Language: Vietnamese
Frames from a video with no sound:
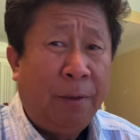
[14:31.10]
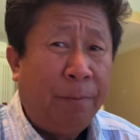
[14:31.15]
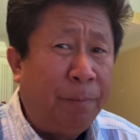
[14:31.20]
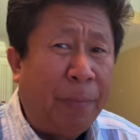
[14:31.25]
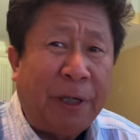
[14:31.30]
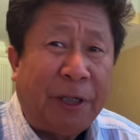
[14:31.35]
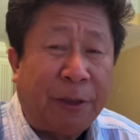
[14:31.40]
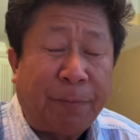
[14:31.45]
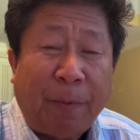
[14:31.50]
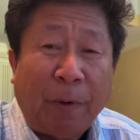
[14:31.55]

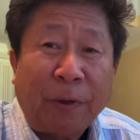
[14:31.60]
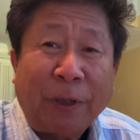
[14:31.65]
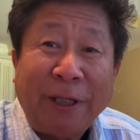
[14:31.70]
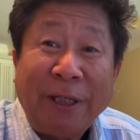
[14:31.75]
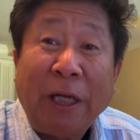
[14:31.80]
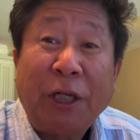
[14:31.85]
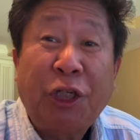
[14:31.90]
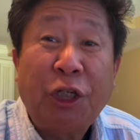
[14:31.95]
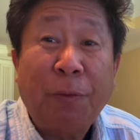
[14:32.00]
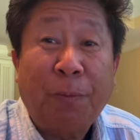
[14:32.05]
bé chỉ bao tới
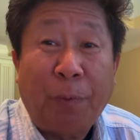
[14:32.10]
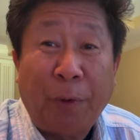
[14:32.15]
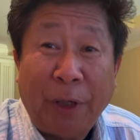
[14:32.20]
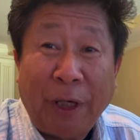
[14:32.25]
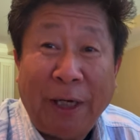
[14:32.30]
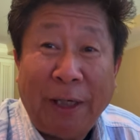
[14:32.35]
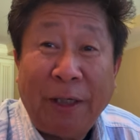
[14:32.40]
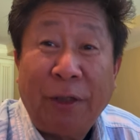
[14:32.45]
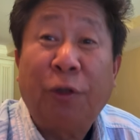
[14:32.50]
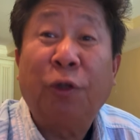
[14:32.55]
nhà chưa bồi
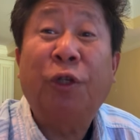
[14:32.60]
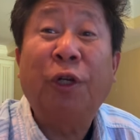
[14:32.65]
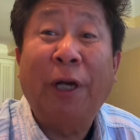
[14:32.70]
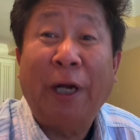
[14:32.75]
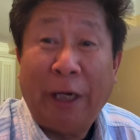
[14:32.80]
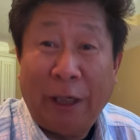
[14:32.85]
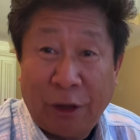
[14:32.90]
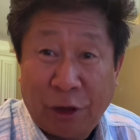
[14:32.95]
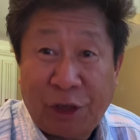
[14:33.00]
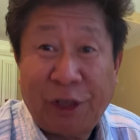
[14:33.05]
ấy tụi tôi
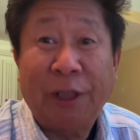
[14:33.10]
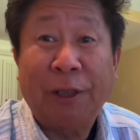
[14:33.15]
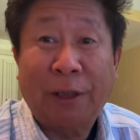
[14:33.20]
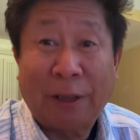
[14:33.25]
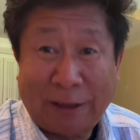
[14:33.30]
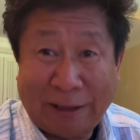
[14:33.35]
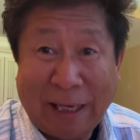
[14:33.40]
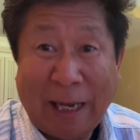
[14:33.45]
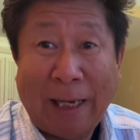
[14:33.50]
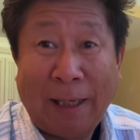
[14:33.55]
này innocent
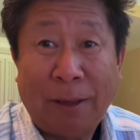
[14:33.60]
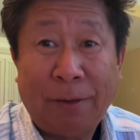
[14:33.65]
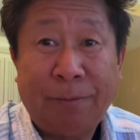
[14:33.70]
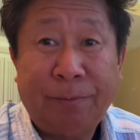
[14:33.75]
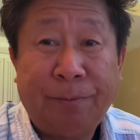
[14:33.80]
tất ta